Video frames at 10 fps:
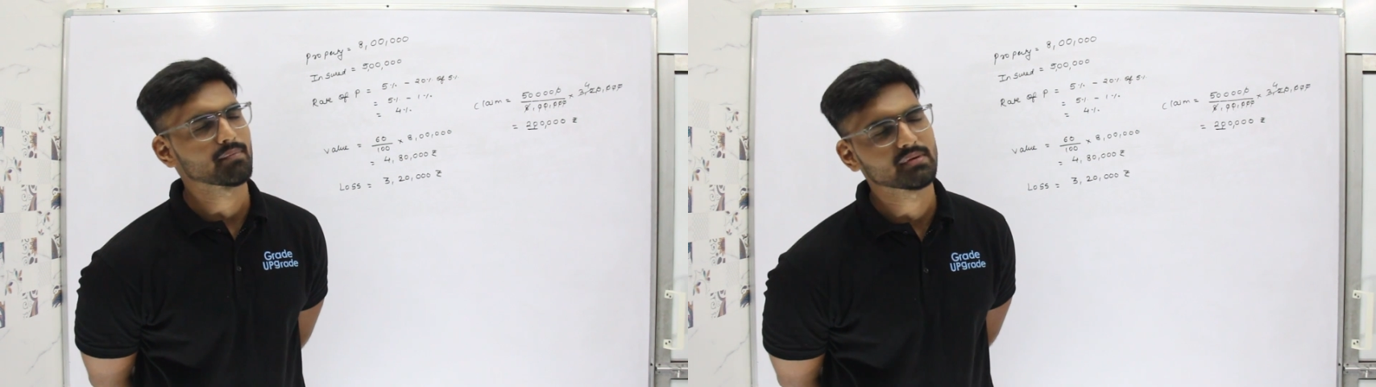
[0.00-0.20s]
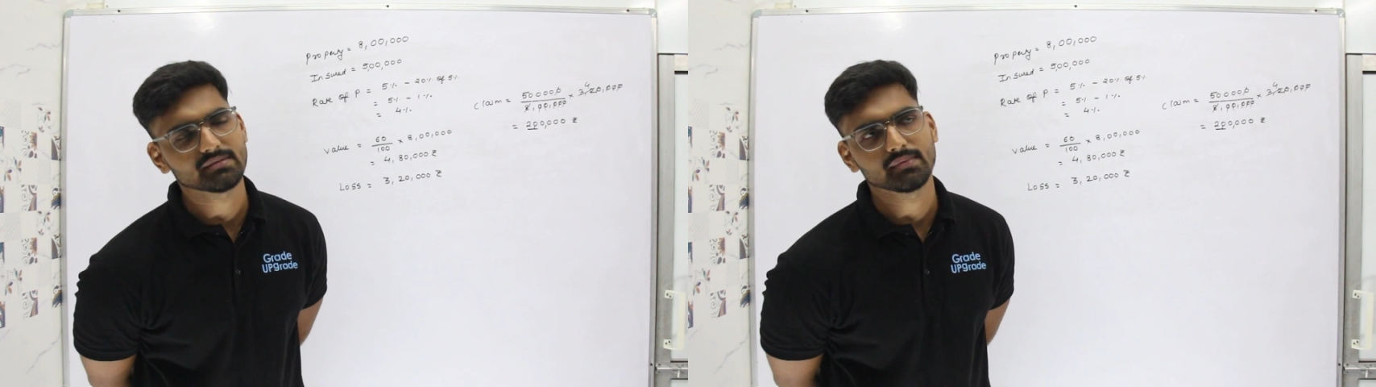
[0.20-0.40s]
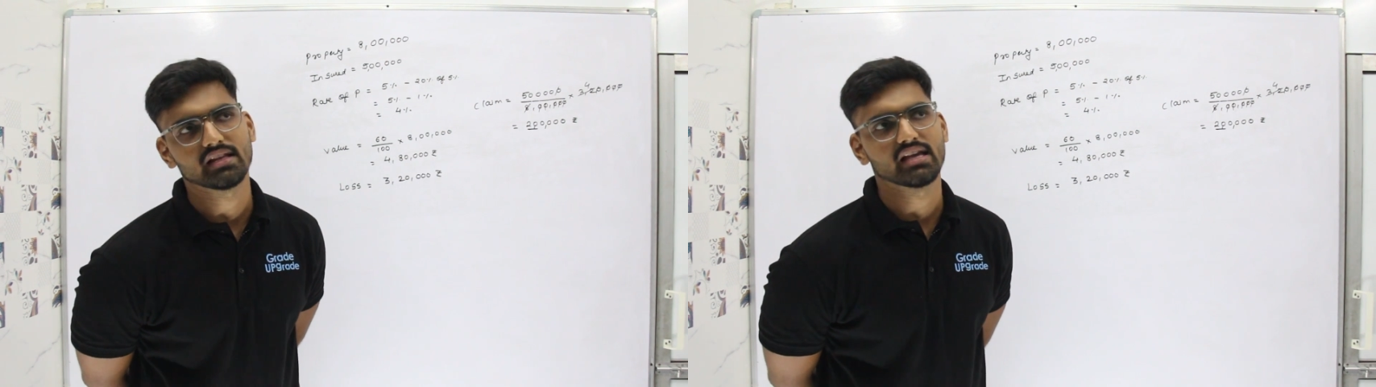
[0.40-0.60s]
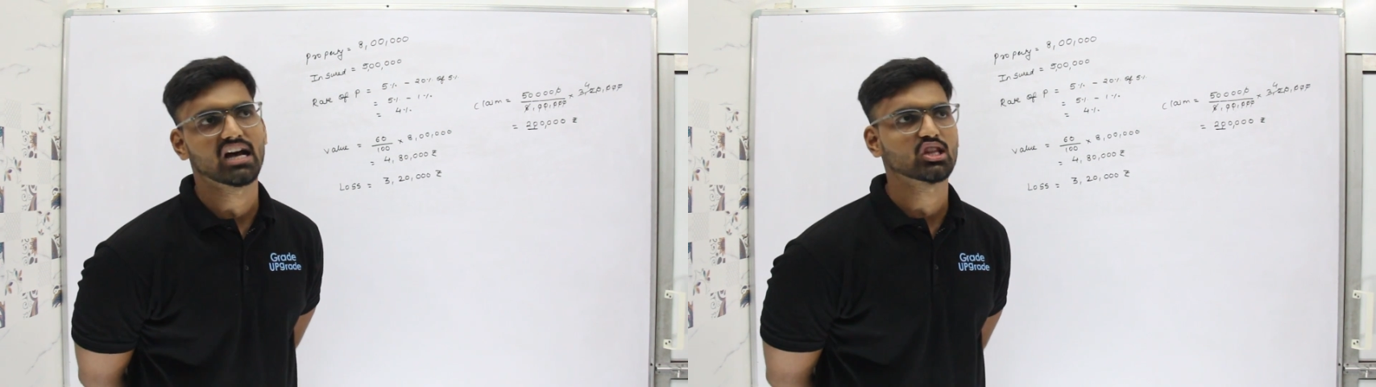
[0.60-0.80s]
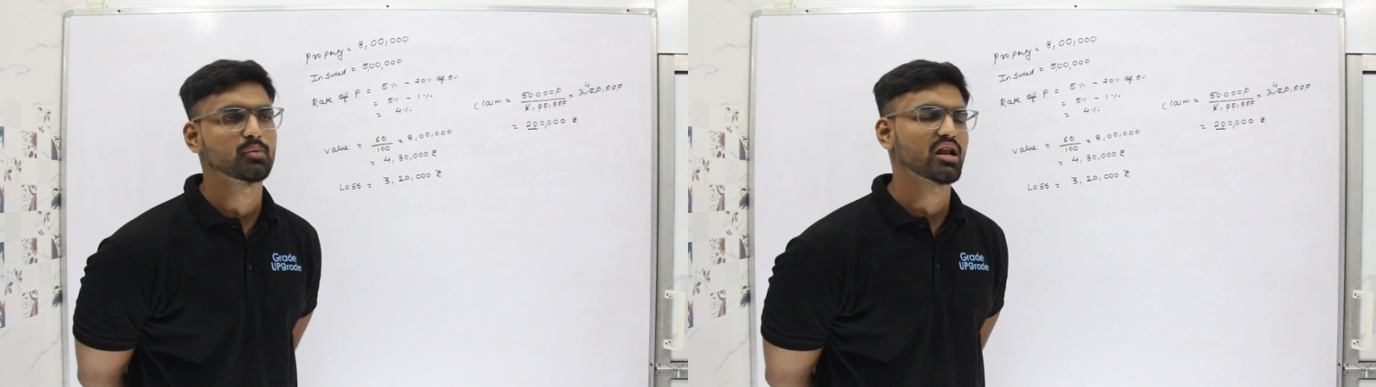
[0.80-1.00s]
वापस मिल
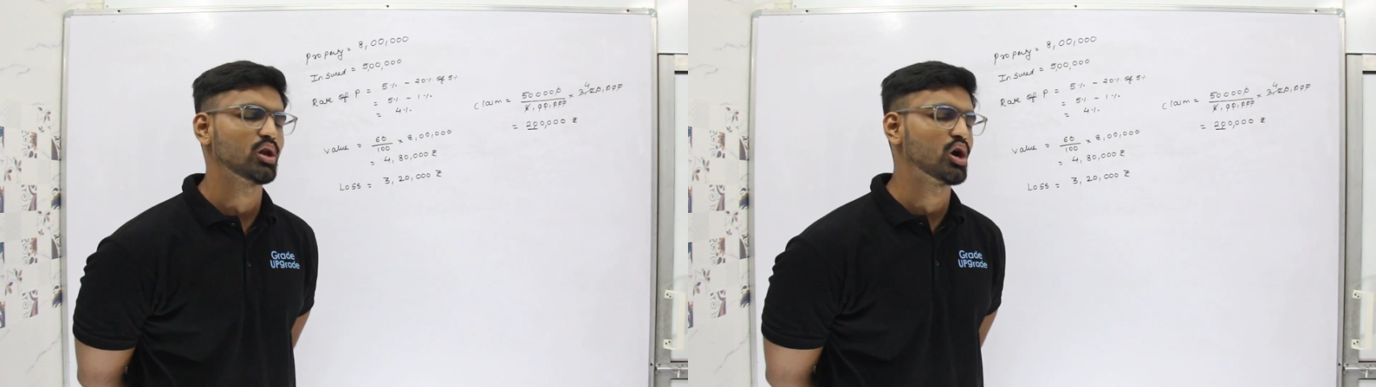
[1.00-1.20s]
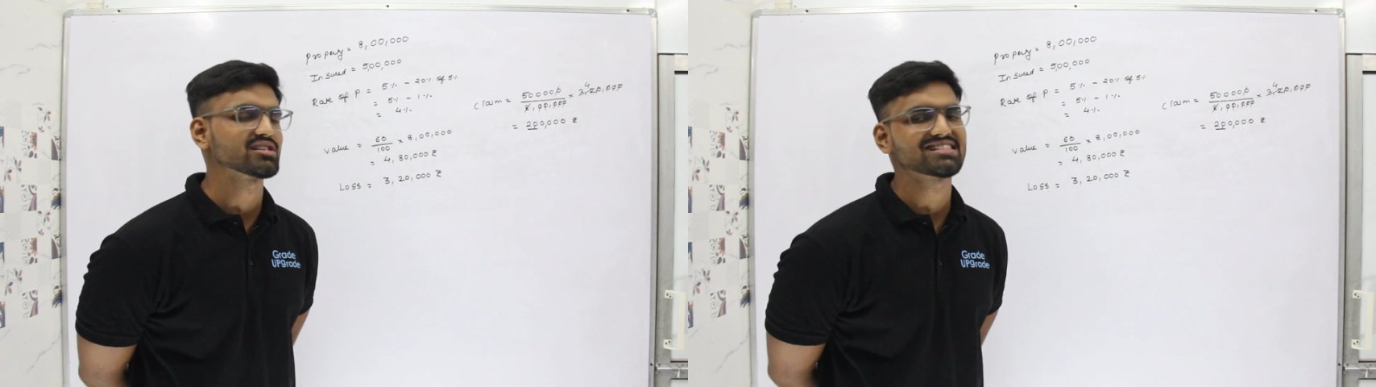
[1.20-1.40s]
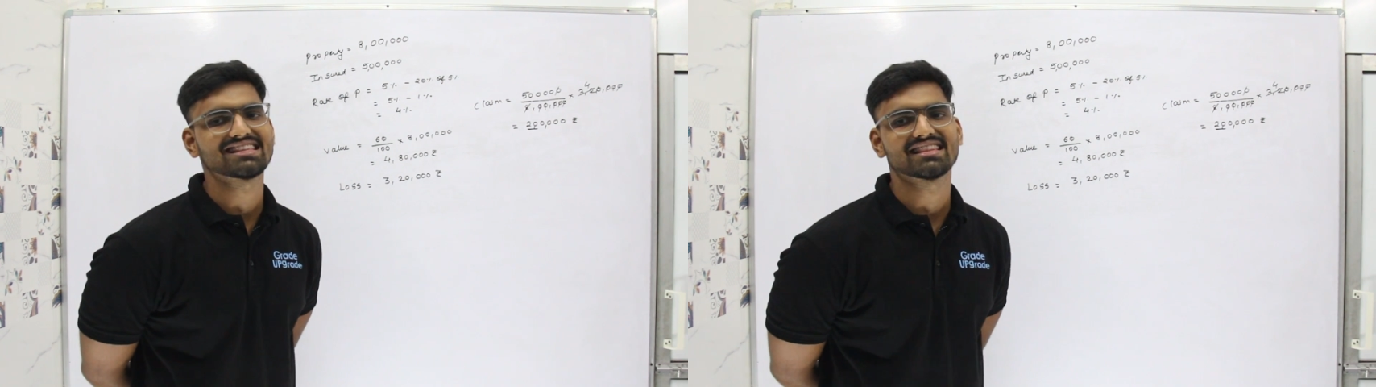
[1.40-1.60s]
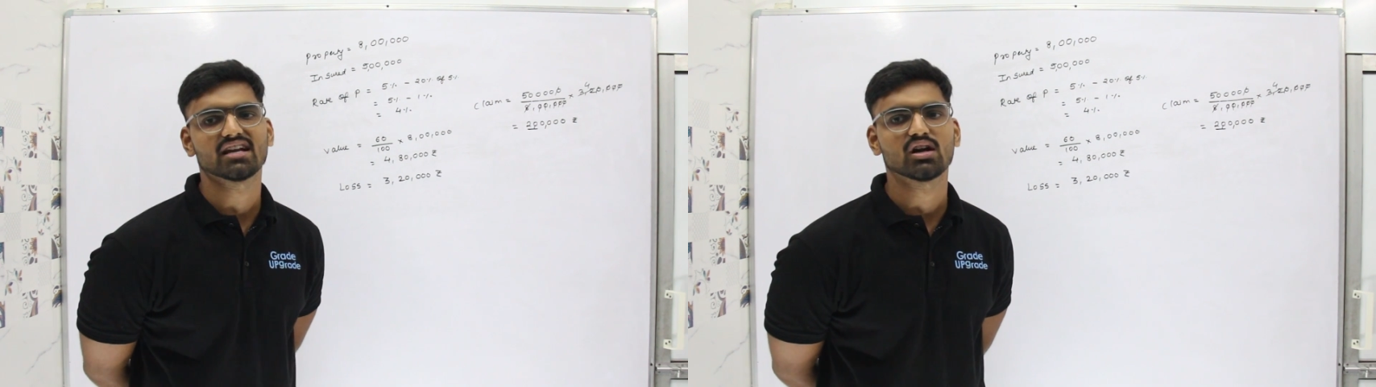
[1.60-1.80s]
गया तो मेरा लॉस कितने